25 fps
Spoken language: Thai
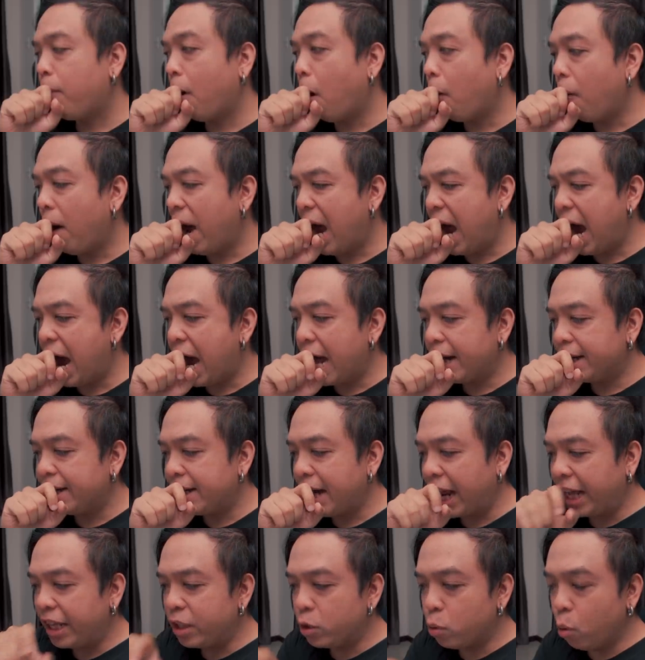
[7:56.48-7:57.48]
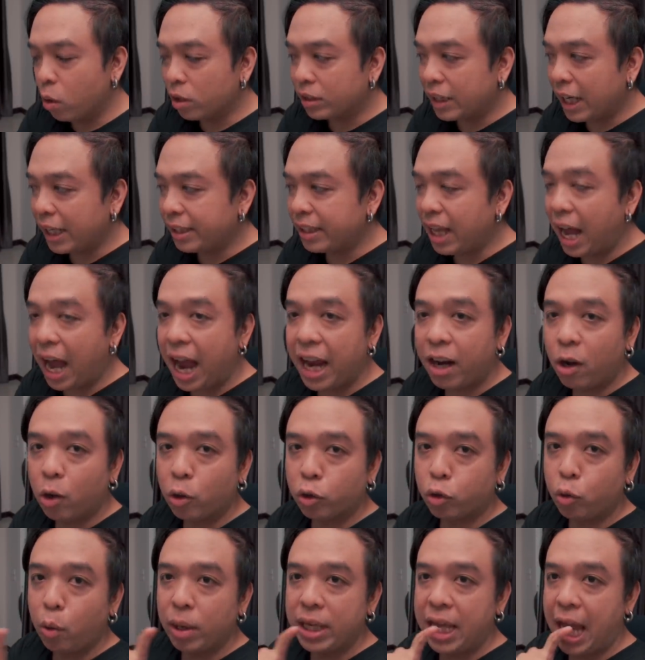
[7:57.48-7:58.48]
เพราะว่าในช่วงท้ายๆของ
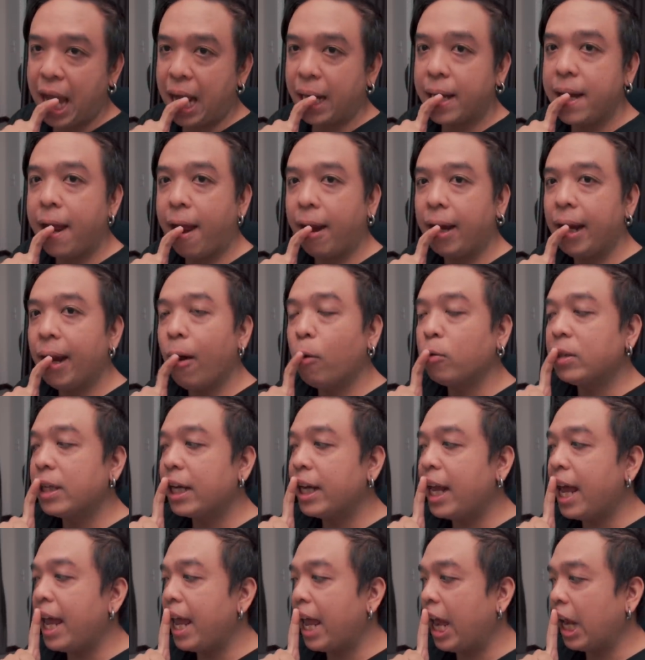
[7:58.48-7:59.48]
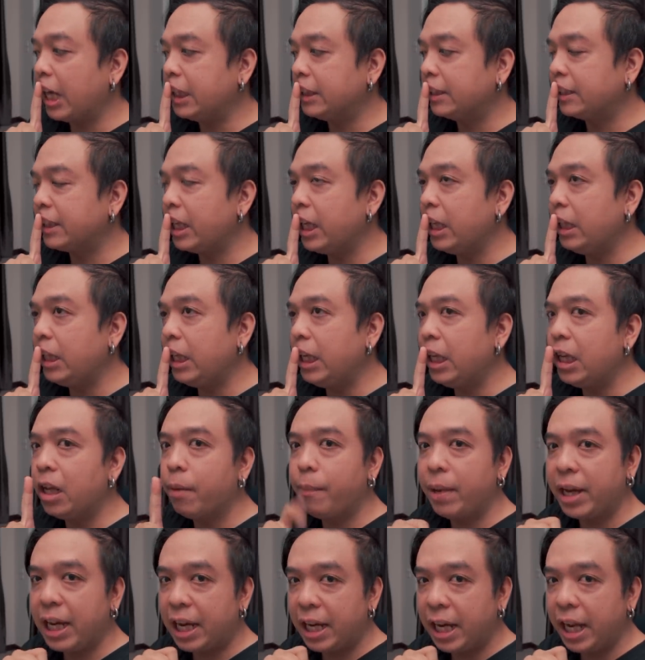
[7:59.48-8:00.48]
ตัวอย่างเนี่ย เราจะได้เห็นซีนที่เดอะ
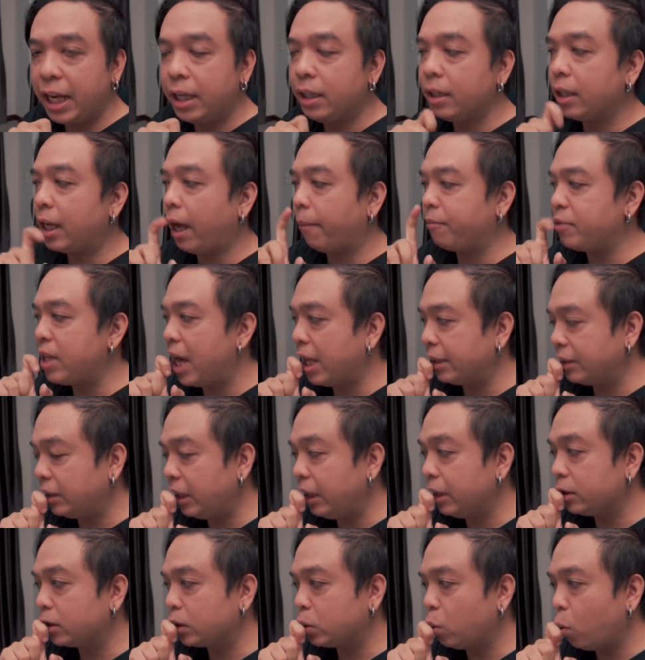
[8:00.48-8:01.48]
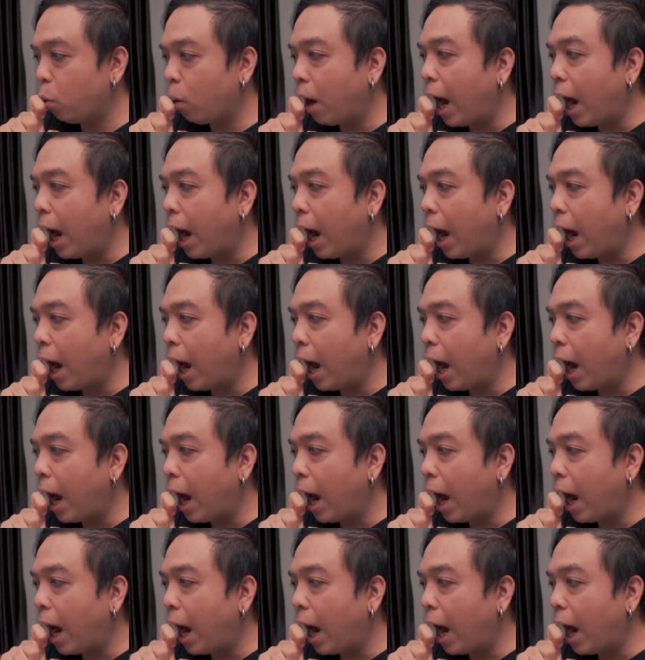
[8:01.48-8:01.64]
แมนดารินกับชางชิสู้